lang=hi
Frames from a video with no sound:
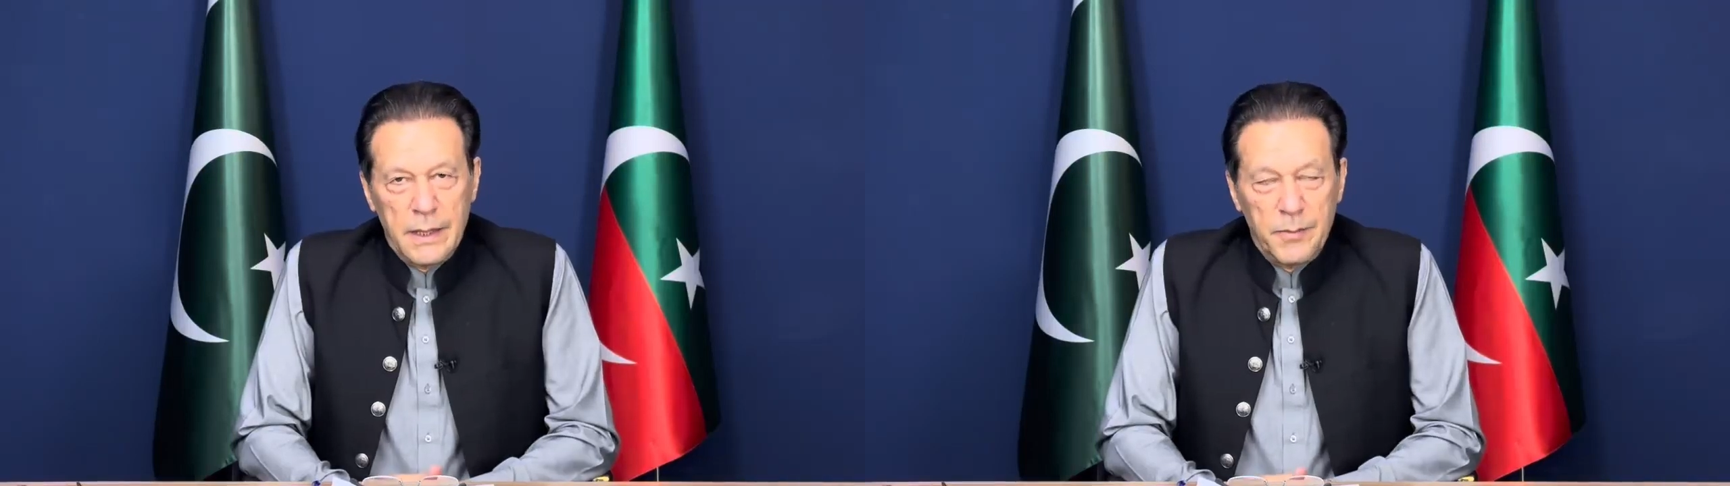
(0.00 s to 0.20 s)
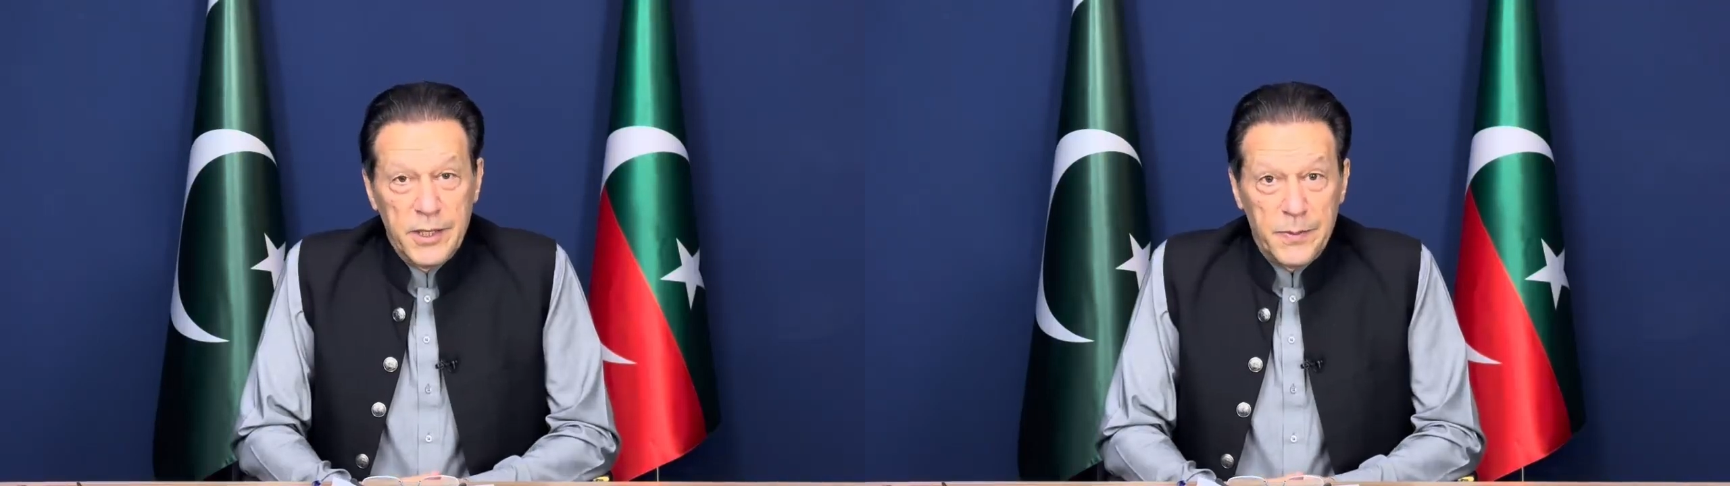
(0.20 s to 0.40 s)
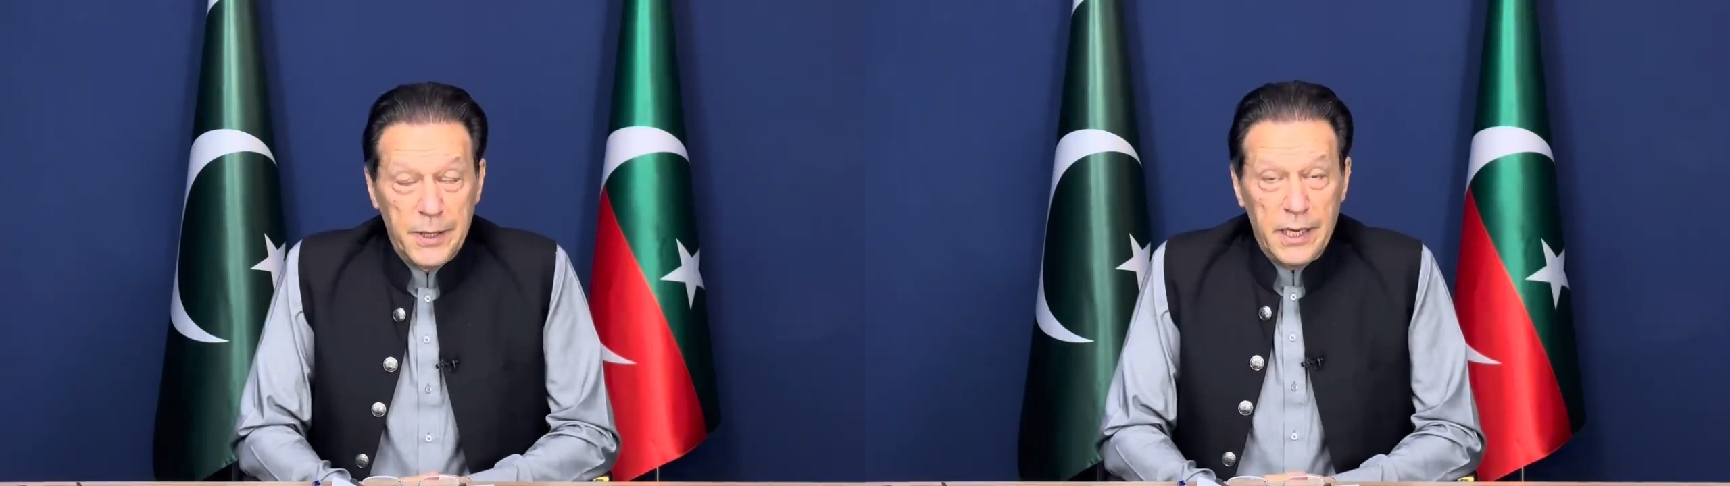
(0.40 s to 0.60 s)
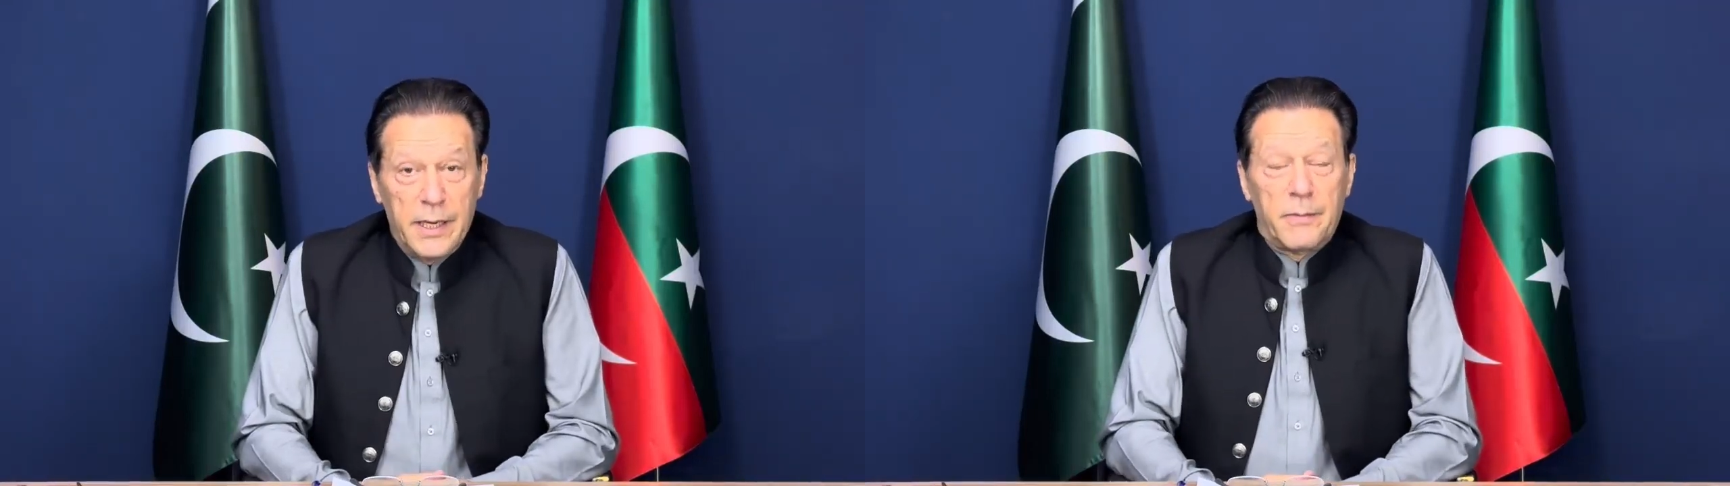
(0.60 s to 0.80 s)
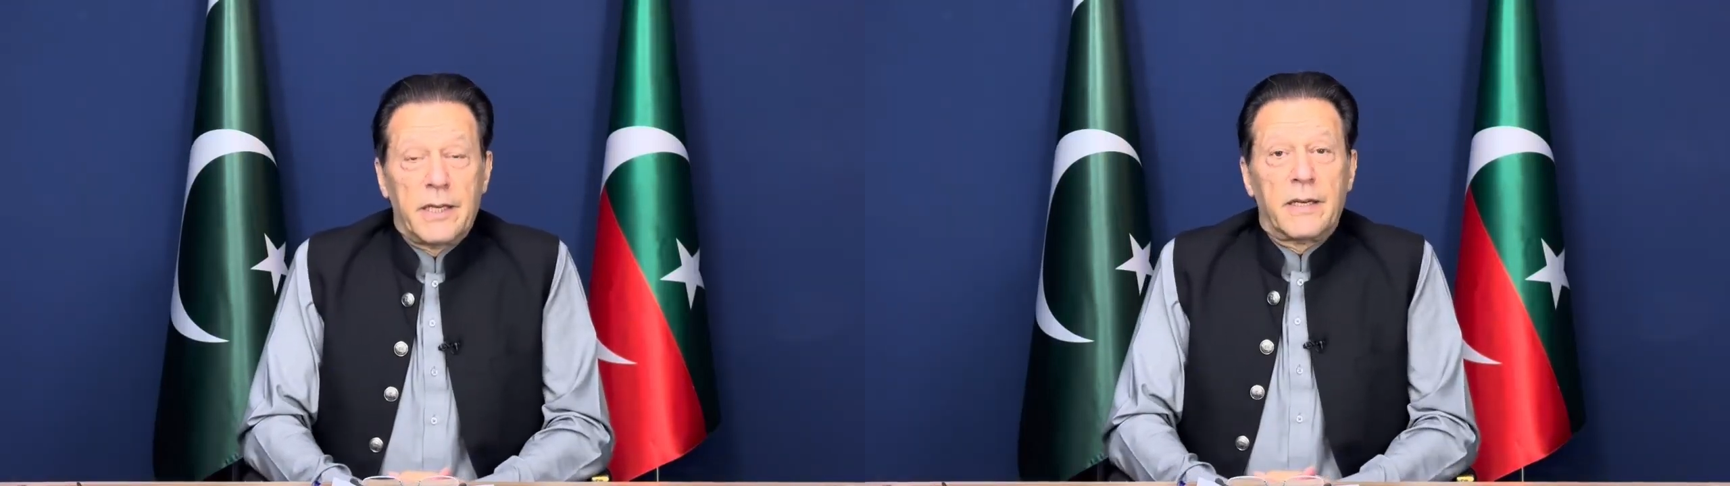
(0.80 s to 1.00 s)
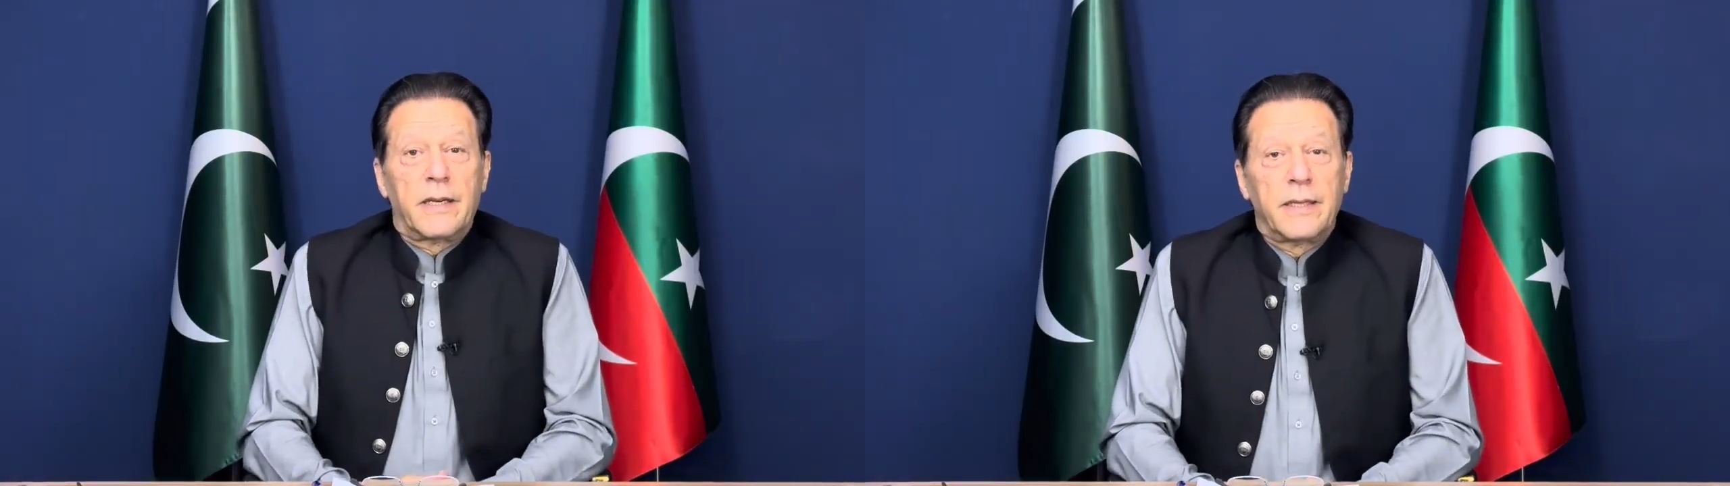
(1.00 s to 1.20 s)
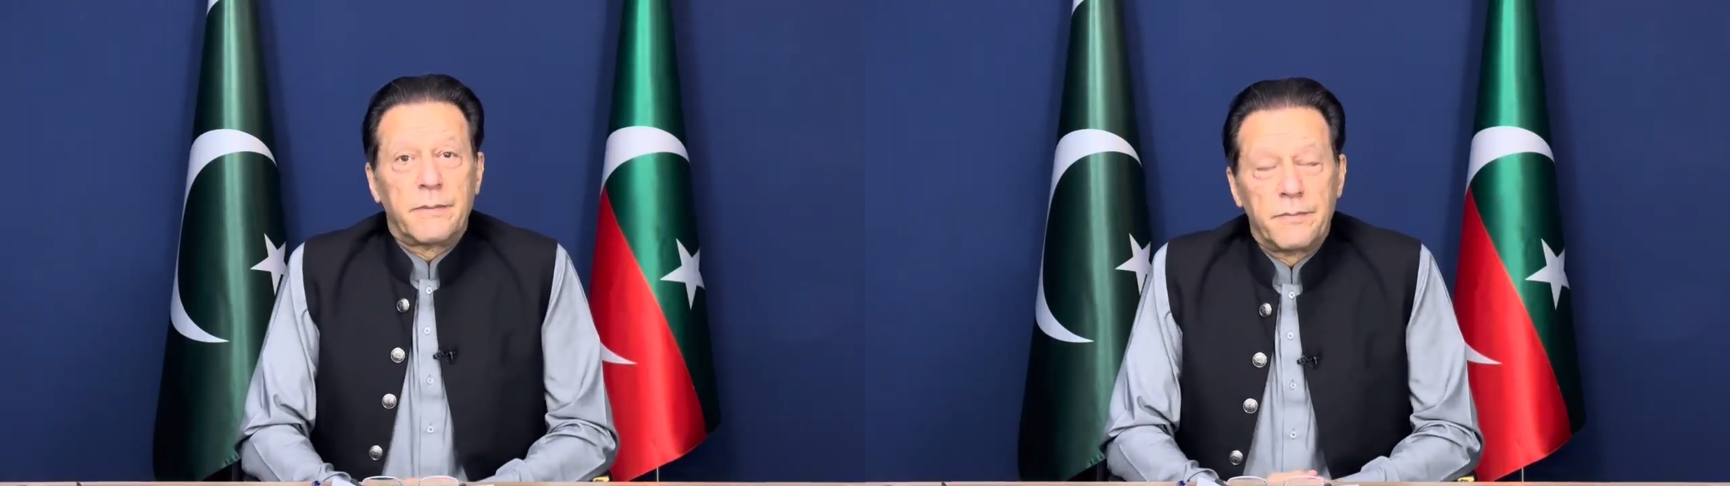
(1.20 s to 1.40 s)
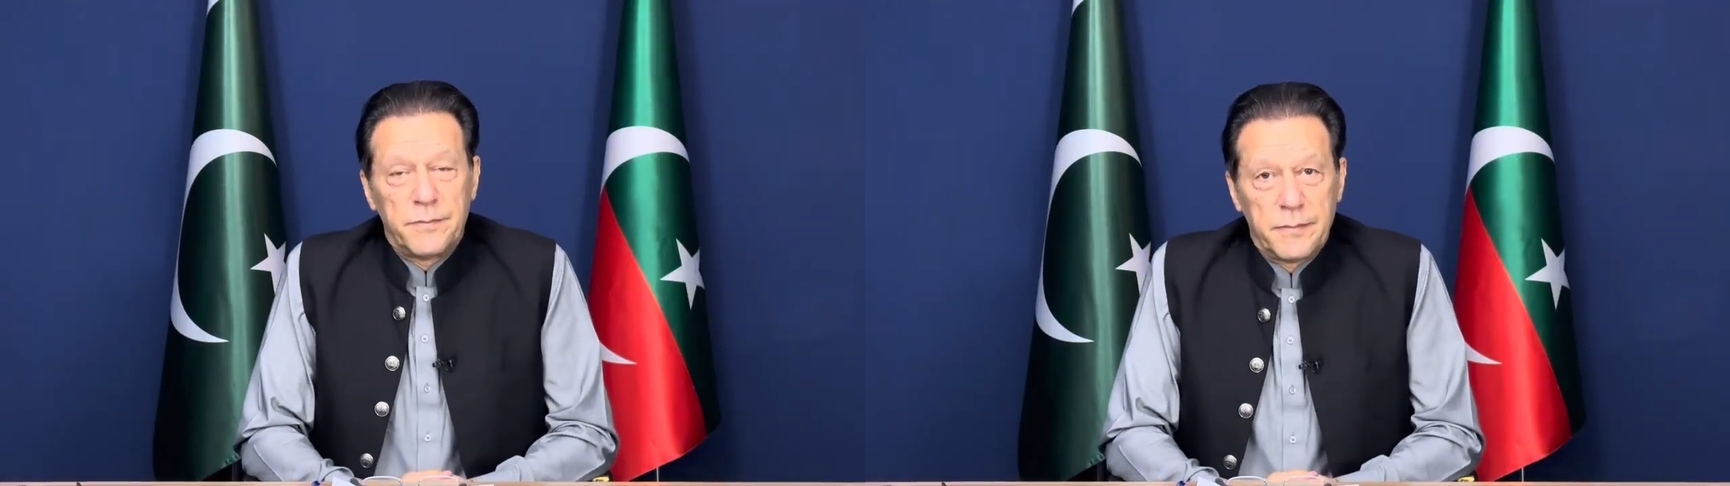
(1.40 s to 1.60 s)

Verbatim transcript: बसमीम